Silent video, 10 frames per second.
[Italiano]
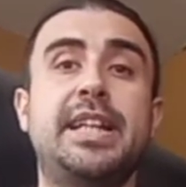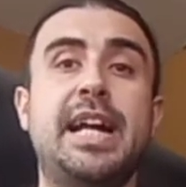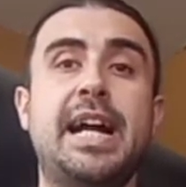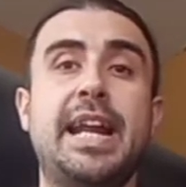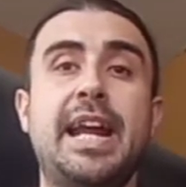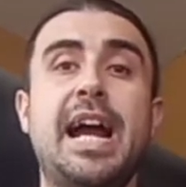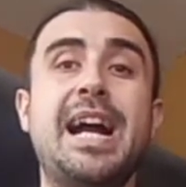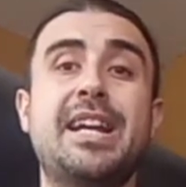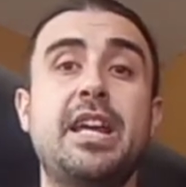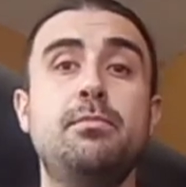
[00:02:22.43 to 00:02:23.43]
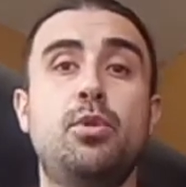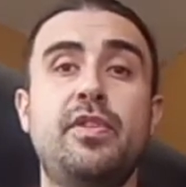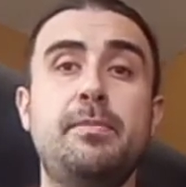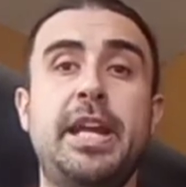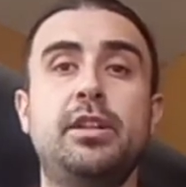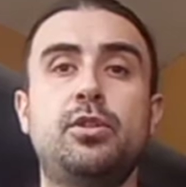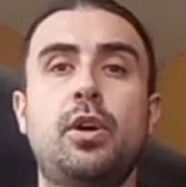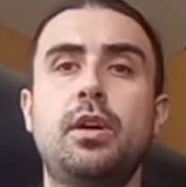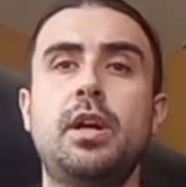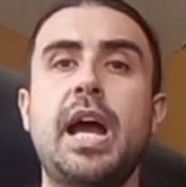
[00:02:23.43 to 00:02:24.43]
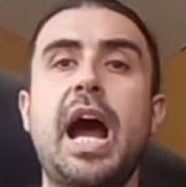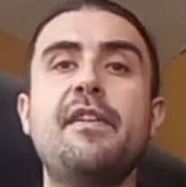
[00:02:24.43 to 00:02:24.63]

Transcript: tirare anche in movimento,